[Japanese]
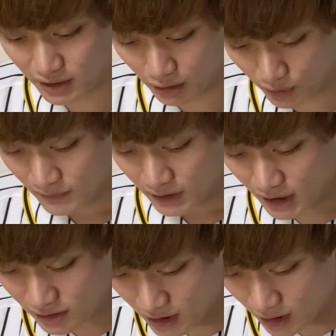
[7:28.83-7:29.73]
すけども、
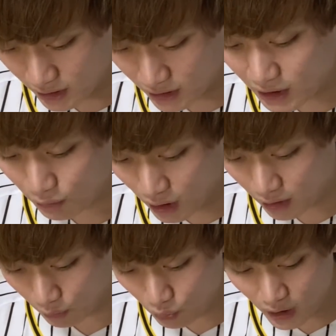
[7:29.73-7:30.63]
キャッチャーで出たの
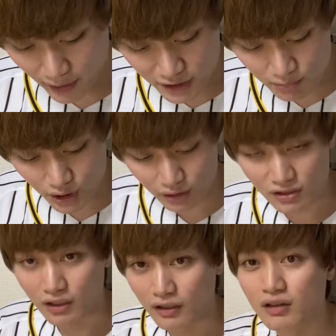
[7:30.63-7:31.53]
が今回初めてで
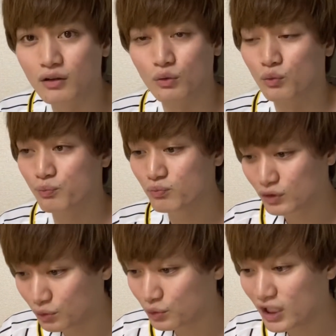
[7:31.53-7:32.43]
したね。
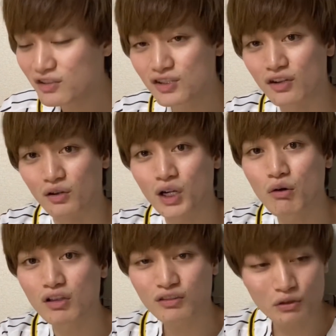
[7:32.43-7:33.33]
そのキャッチャーが
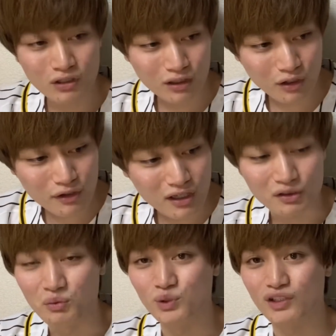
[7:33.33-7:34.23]
変わってるのは誰や
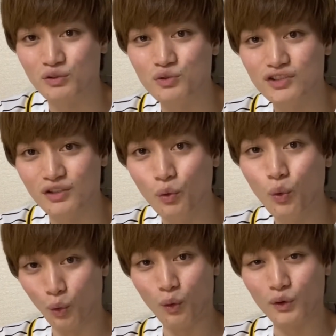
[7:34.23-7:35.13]
と思ったらグッチで、
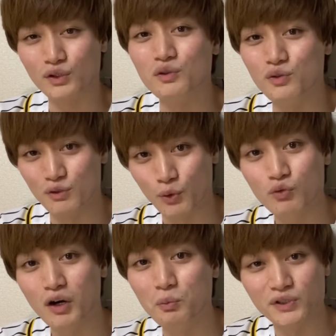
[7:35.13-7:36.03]
おーっていうふうに
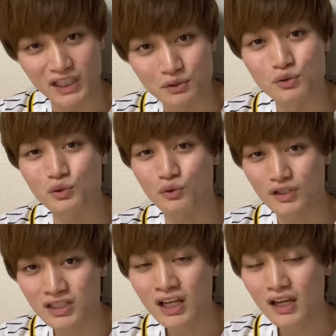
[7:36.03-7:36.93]
僕は思ったというところです。